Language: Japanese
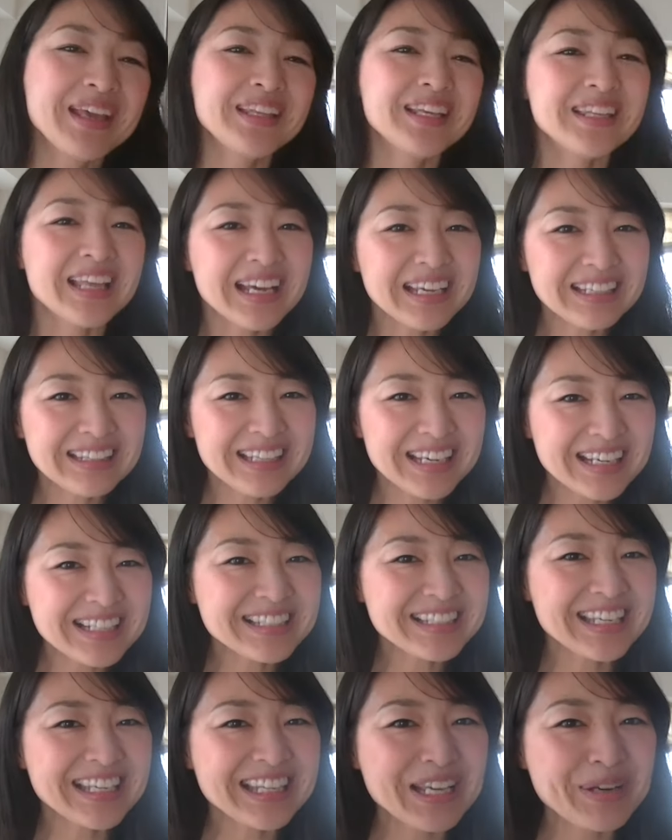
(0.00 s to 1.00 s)
で大体
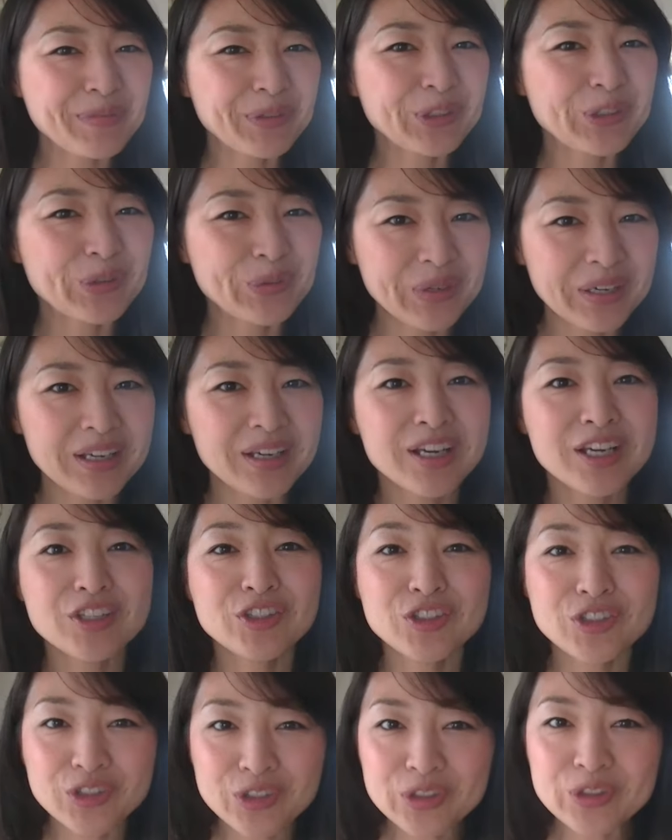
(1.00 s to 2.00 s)
好きなものは
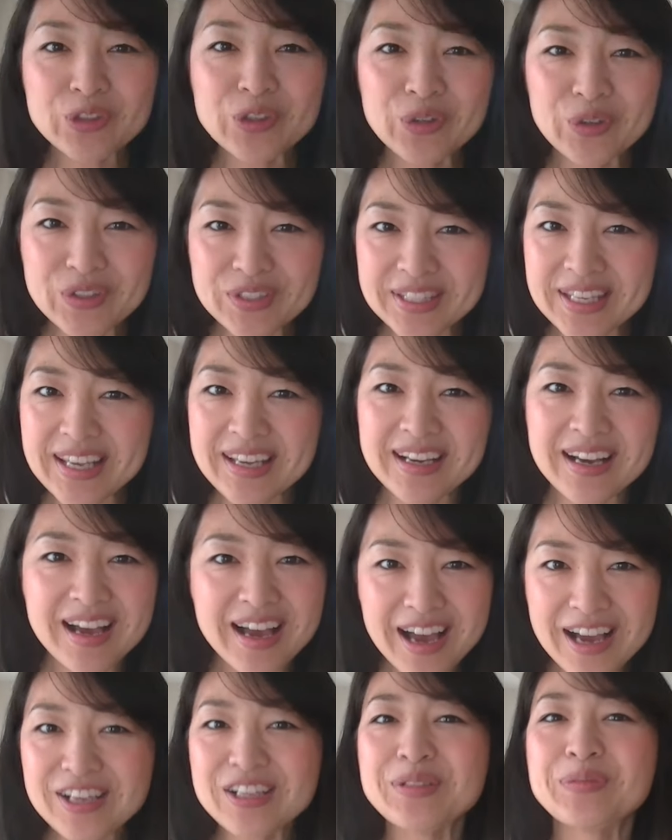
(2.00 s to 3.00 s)
中毒性が
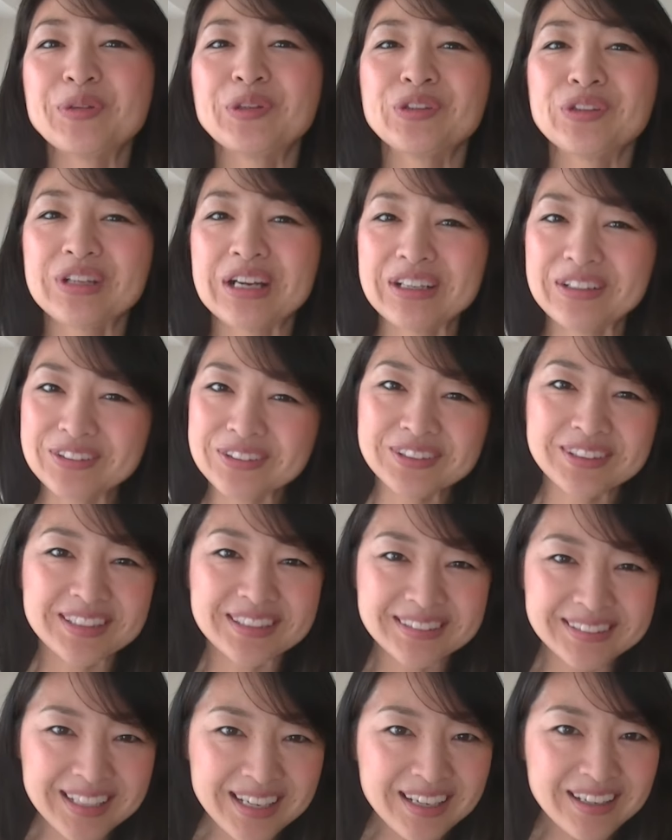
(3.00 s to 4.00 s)
あるものが多いで
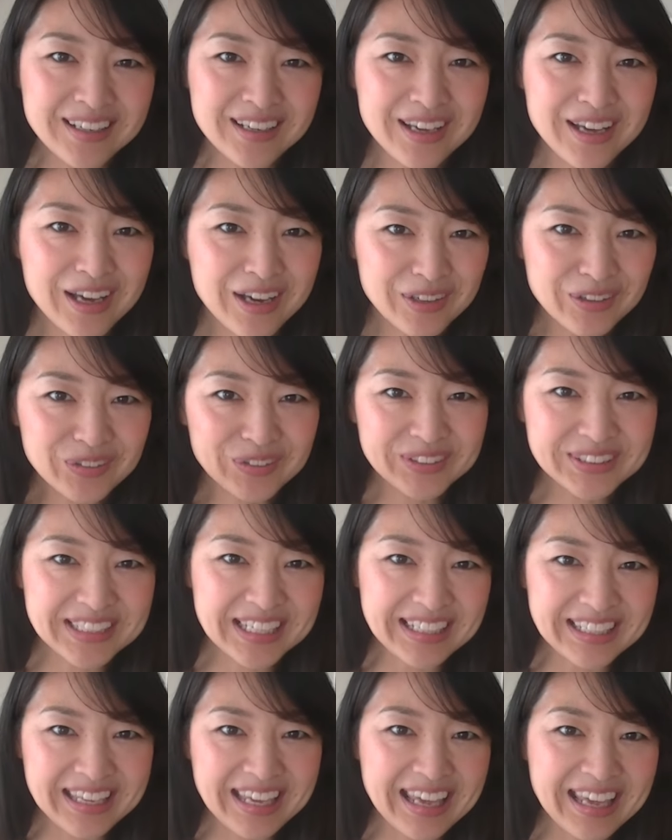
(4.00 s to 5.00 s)
すねお
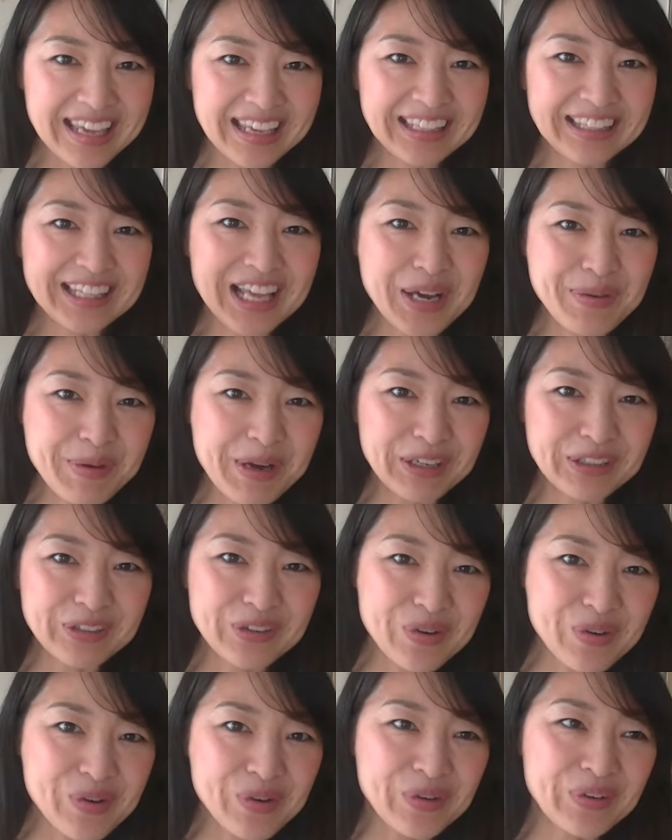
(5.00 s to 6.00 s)
酒
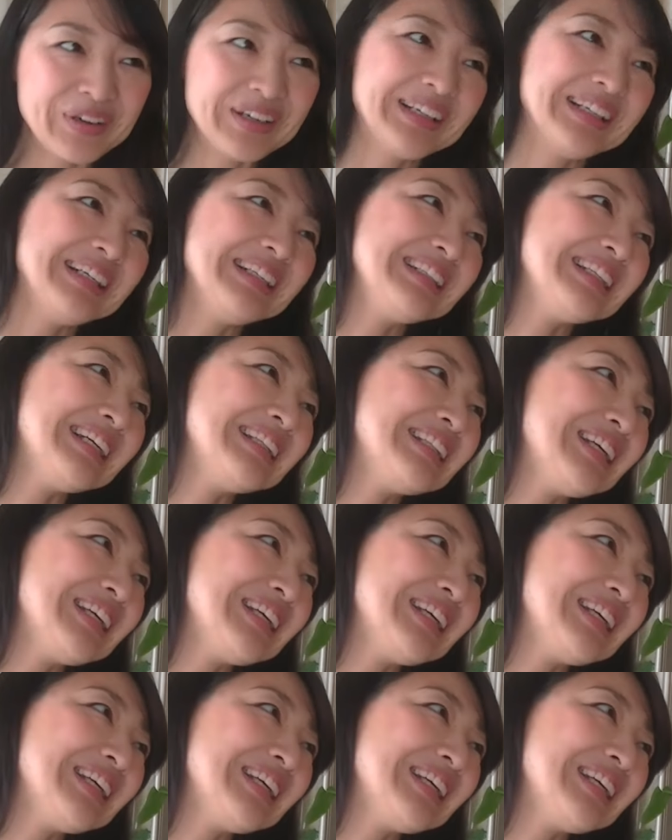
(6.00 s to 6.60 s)
タバコな